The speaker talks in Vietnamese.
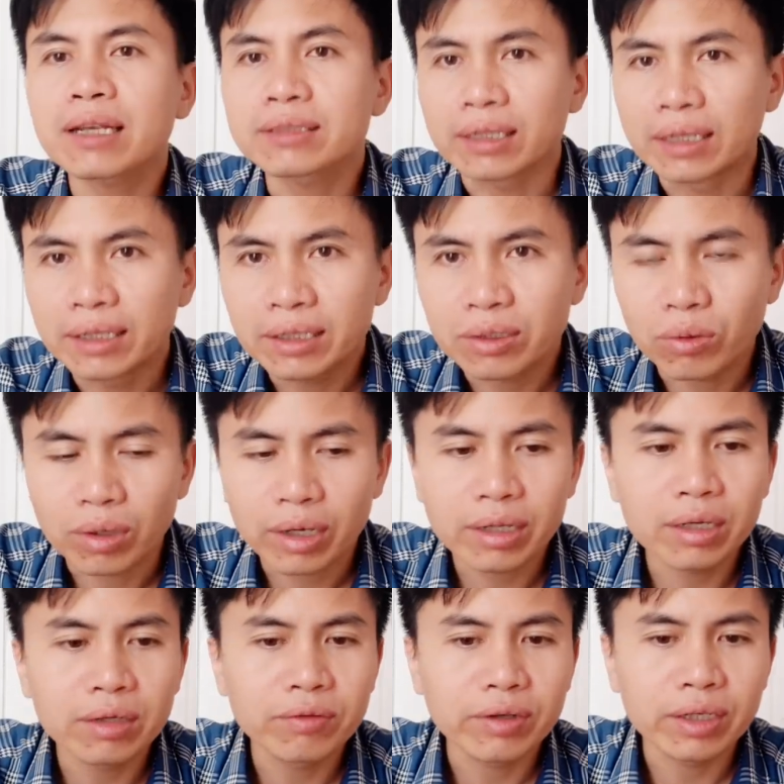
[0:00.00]
xỉ của
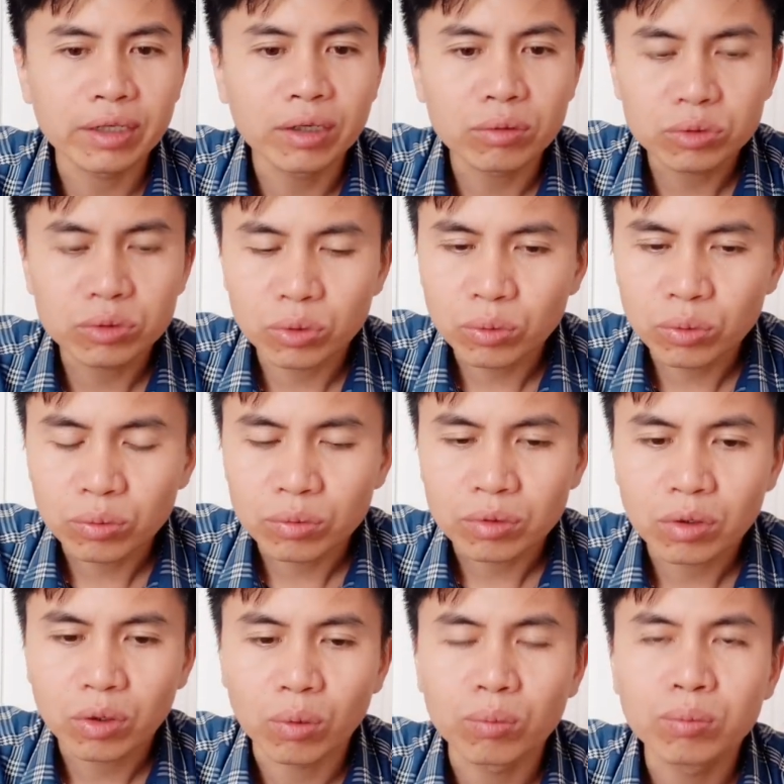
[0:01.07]
cái đơn vị lưu trú
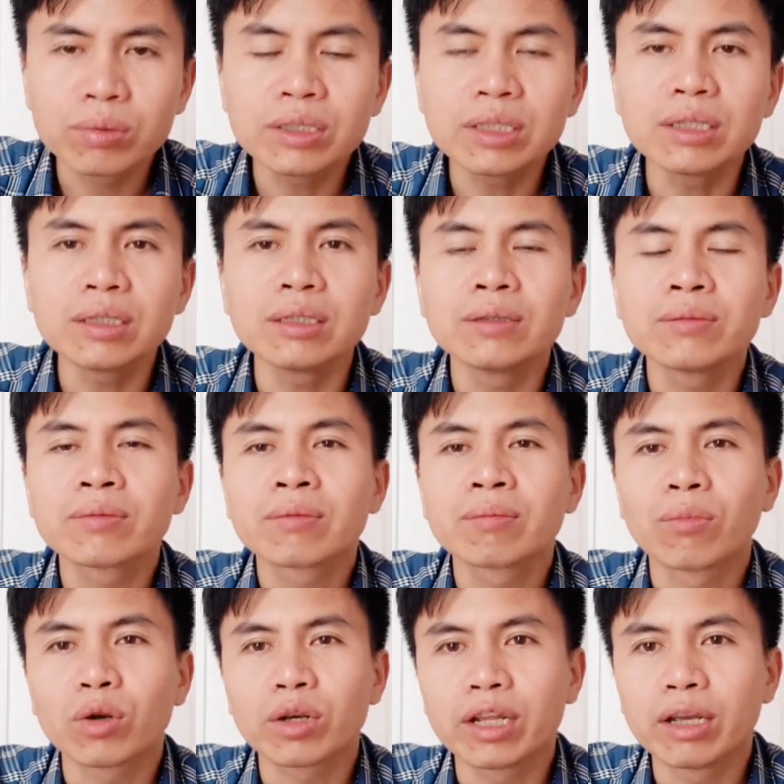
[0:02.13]
cũng như
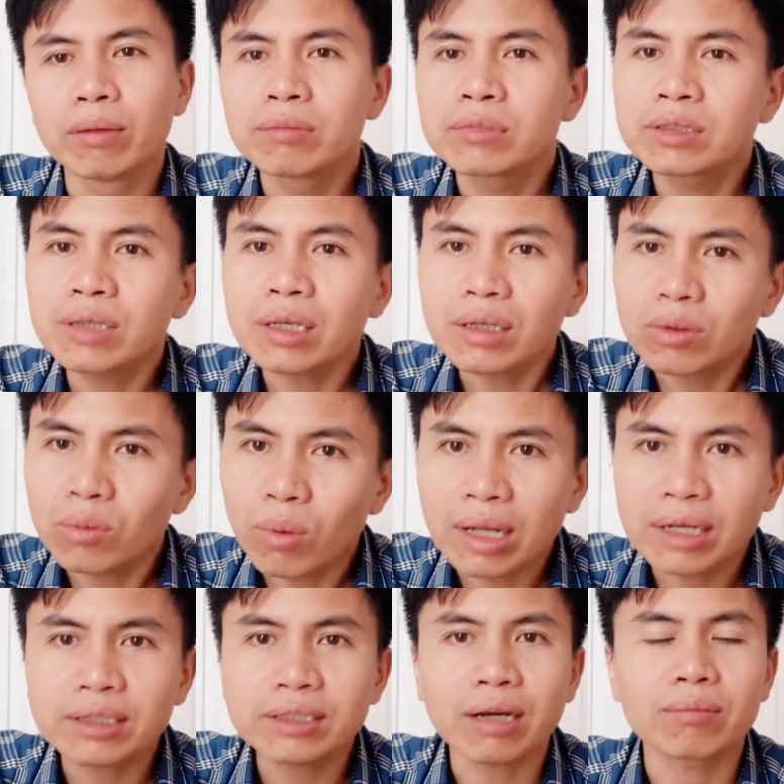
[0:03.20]
một điểm rất
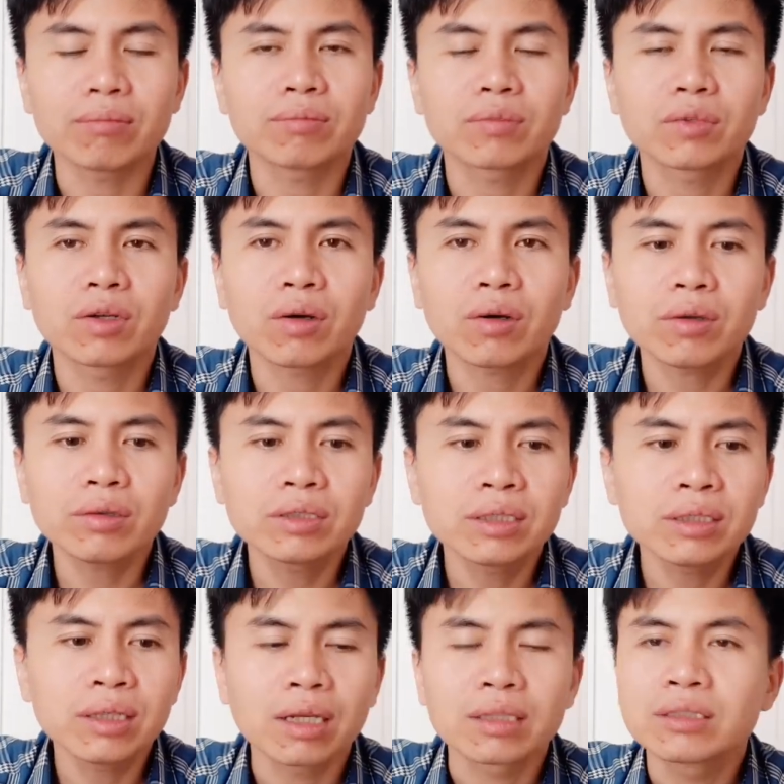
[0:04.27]
quan trọng đó
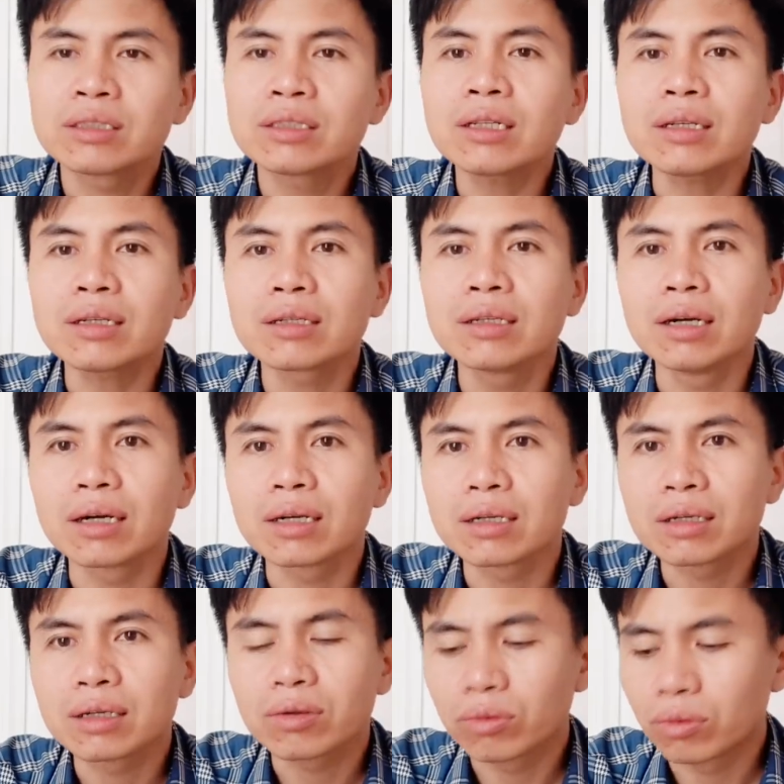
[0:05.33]
chính là chất lượng
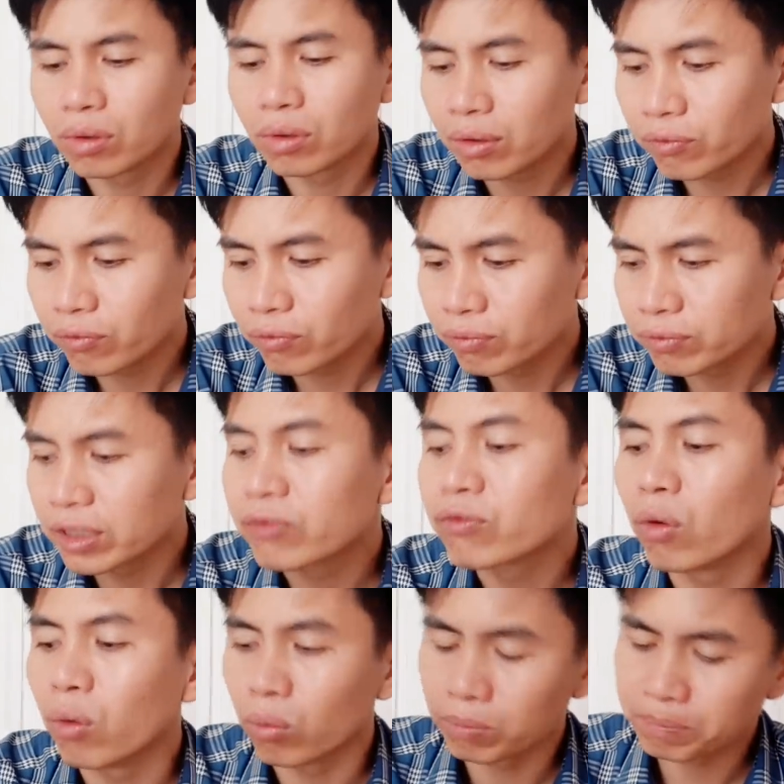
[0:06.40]
của dịch
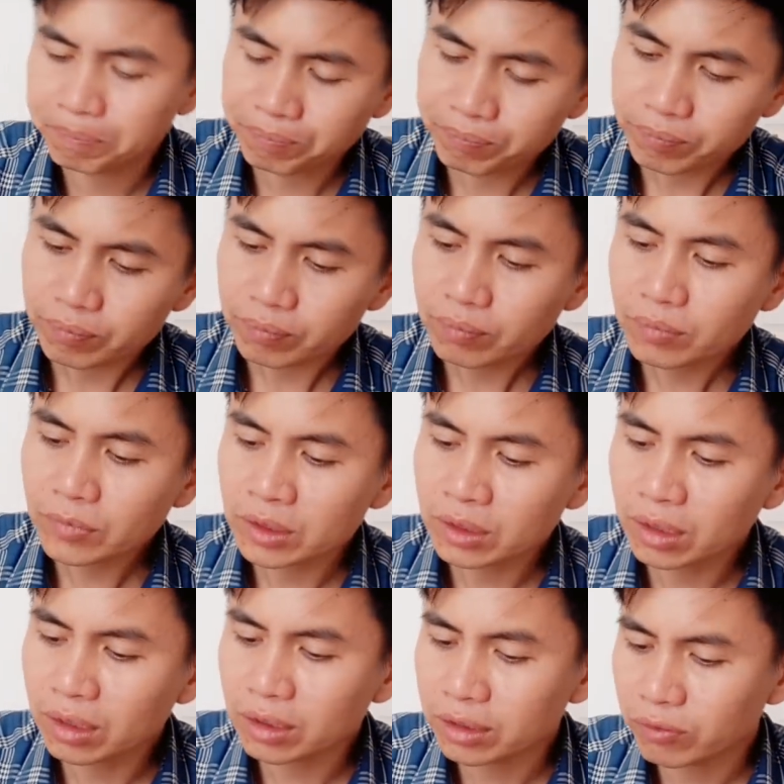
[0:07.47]
vụ
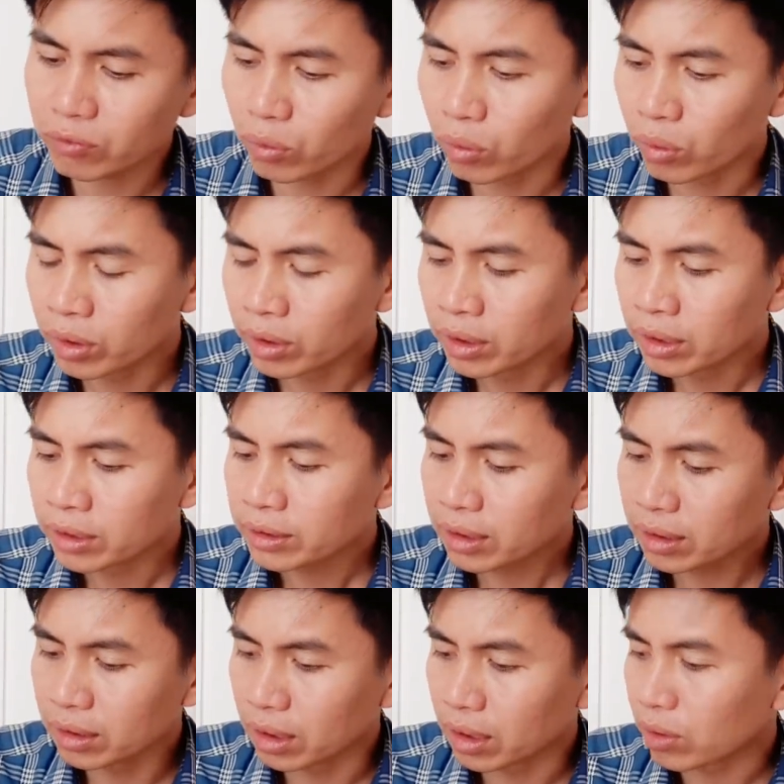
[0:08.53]
chất lượng dịch vụ
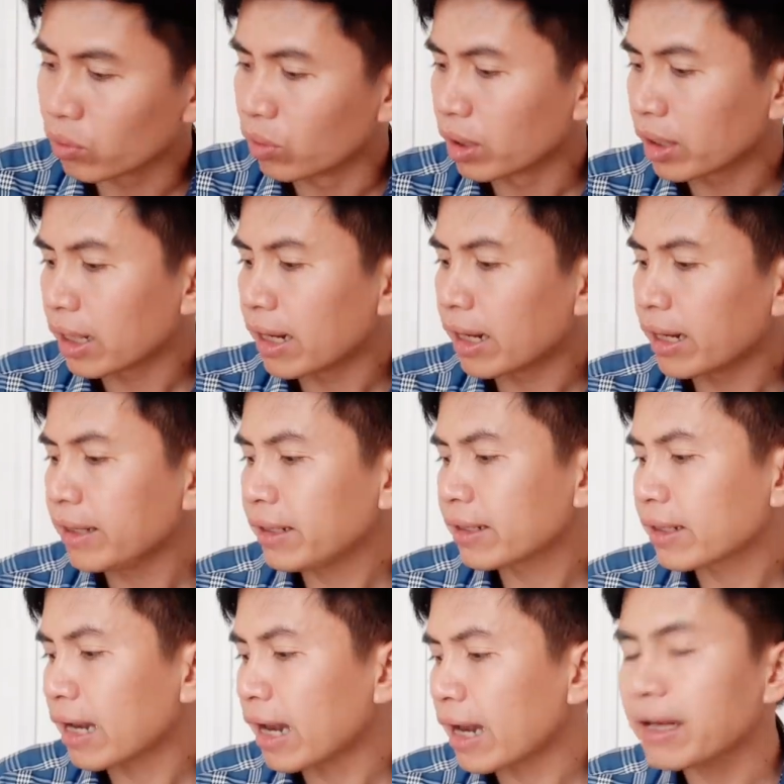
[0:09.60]
chất lượng của
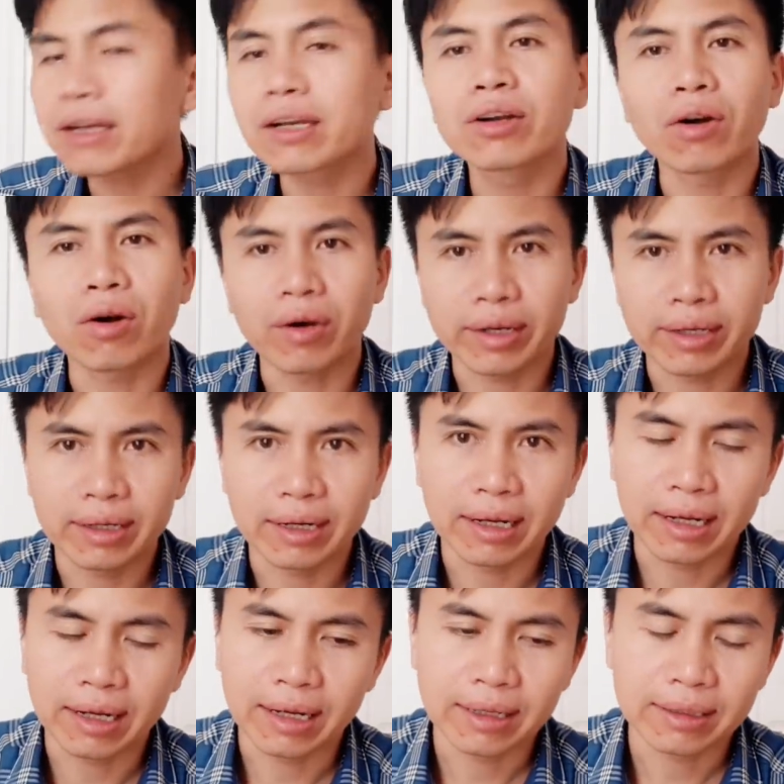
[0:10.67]
cái cái được gọi
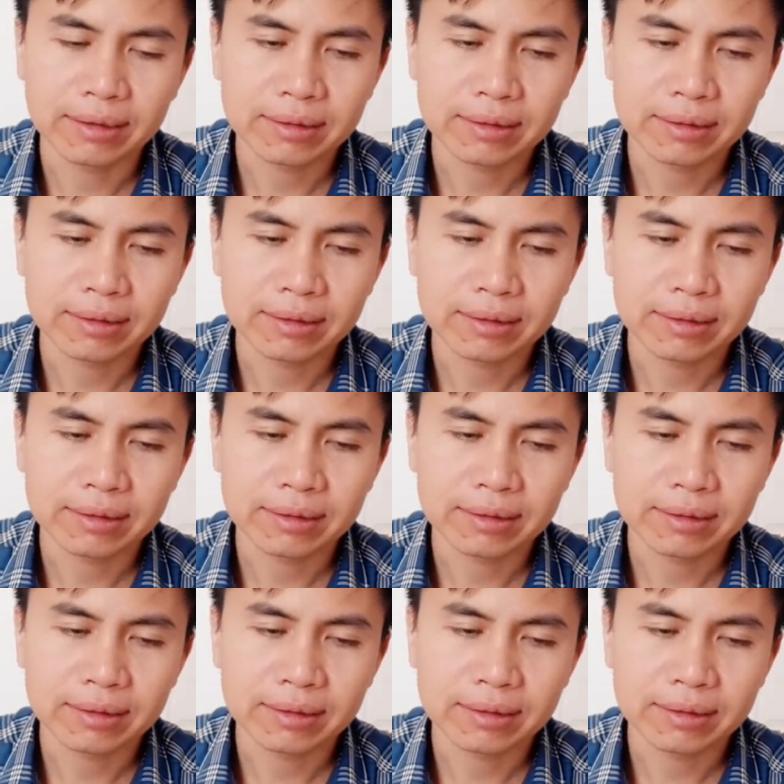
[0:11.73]
là